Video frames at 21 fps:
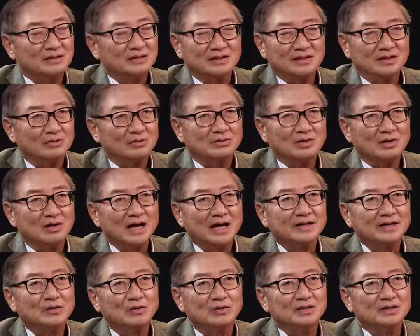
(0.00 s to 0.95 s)
เดี๋ยวต้อง
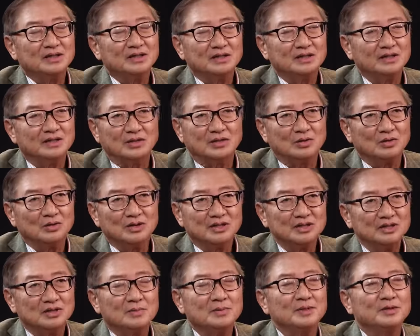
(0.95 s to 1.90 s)
ให้คนที่ คน
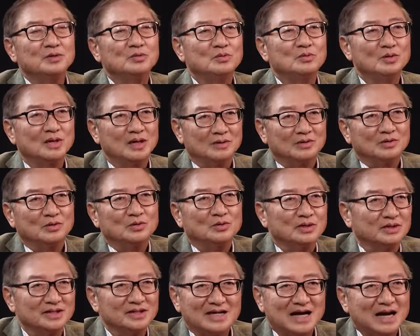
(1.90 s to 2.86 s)
ที่ต้องไปดูครับดู
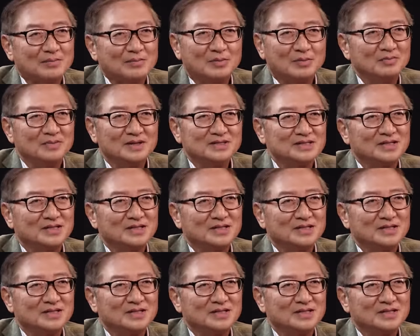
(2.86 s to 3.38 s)
กติกาผมไม่ใช่